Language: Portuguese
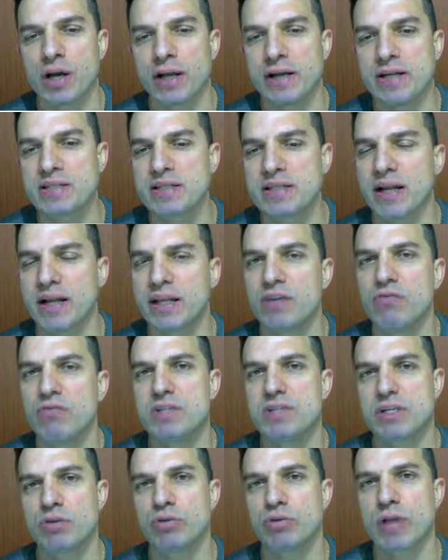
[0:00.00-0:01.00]
nesse arquivo
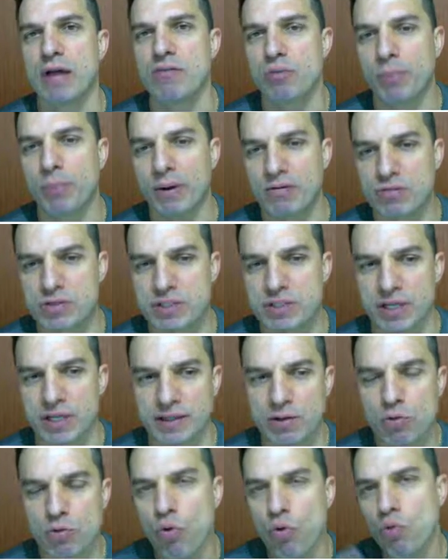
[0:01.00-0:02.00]
executável para você.
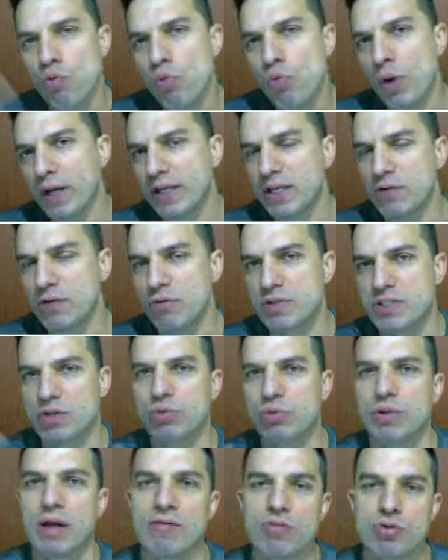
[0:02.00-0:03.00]
Então, com um arquivo
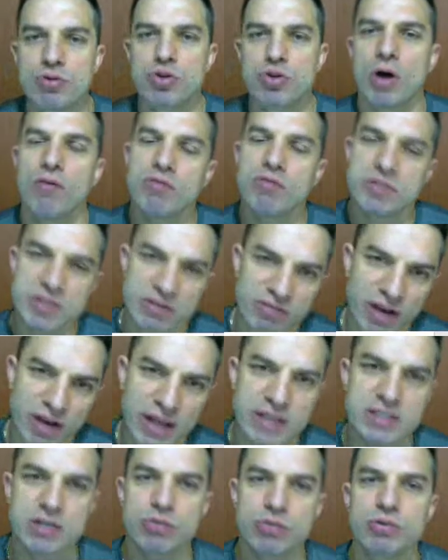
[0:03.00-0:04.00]
executável só, você vai
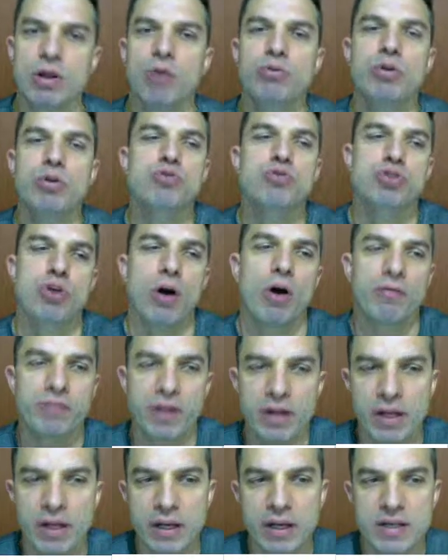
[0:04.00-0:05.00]
executar o teu
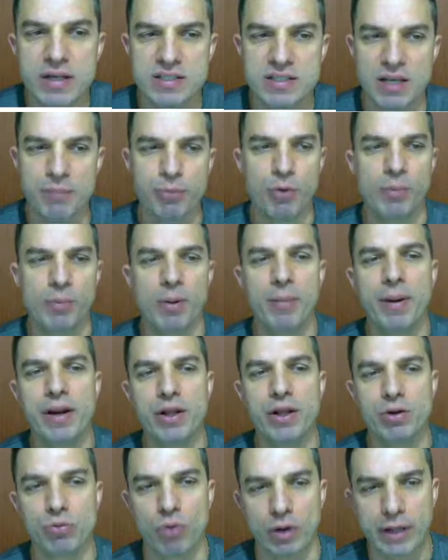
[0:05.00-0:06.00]
software sem problema
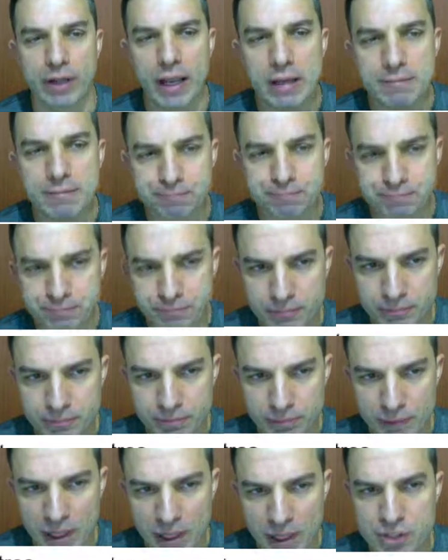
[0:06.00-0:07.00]
nenhum, ok?
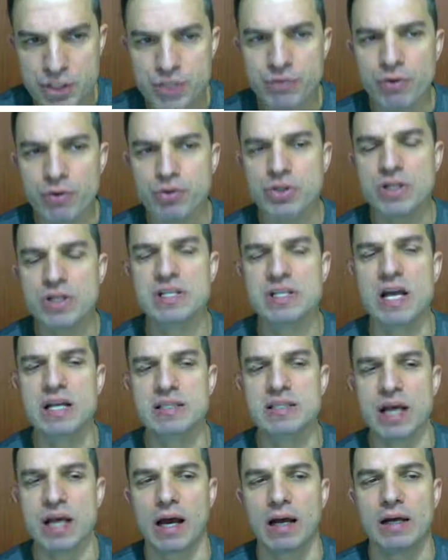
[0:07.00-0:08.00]
A gente vai utilizar
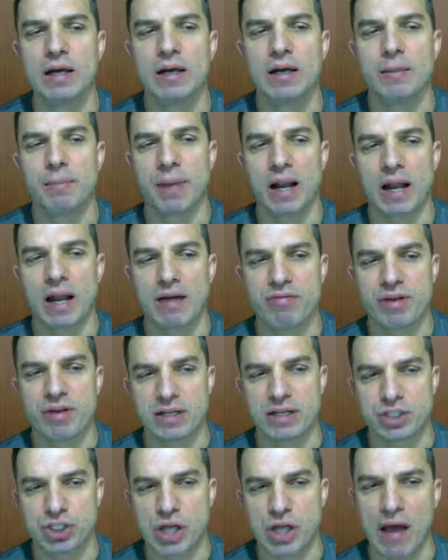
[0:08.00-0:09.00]
essa
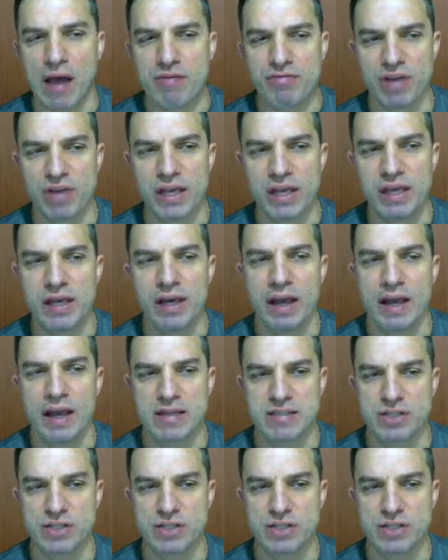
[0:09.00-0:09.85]
palavra-chave aí, essa